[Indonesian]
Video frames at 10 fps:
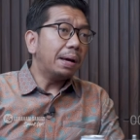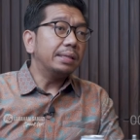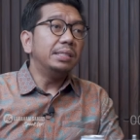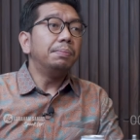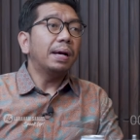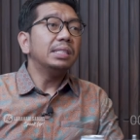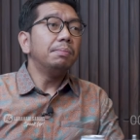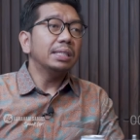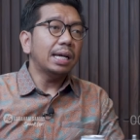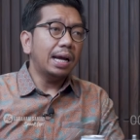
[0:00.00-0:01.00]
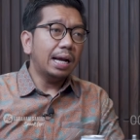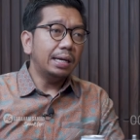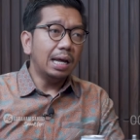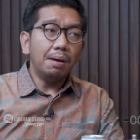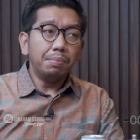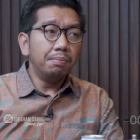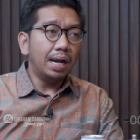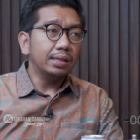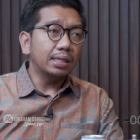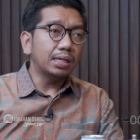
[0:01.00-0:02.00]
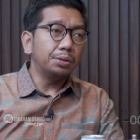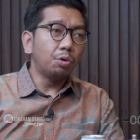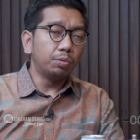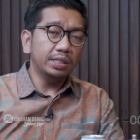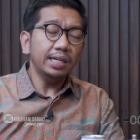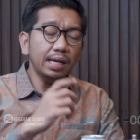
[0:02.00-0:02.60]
partisipasi masyarakat dalam pemberantasan korupsi.